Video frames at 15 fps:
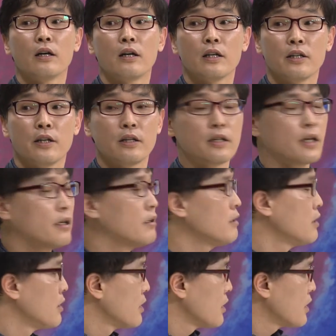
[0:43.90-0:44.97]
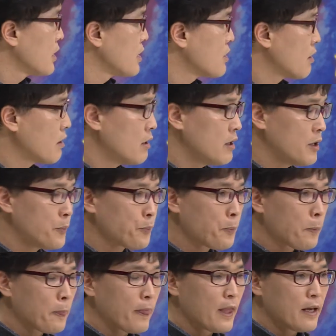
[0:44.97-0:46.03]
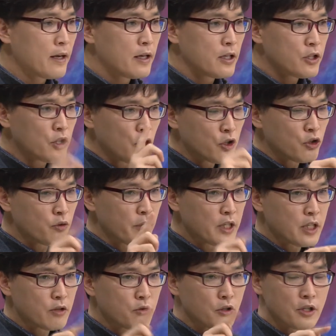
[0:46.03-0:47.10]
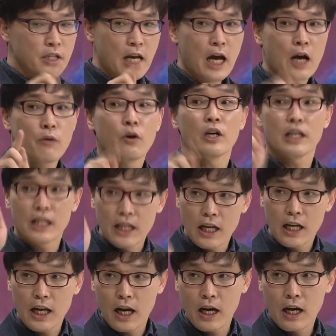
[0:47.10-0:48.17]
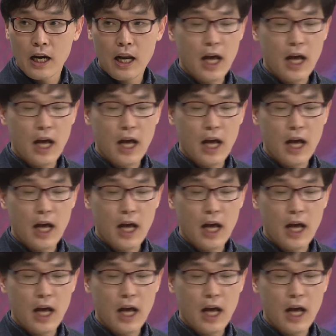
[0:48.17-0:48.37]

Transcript: 기획을 해요. 그래서 1919년 4월 1일 날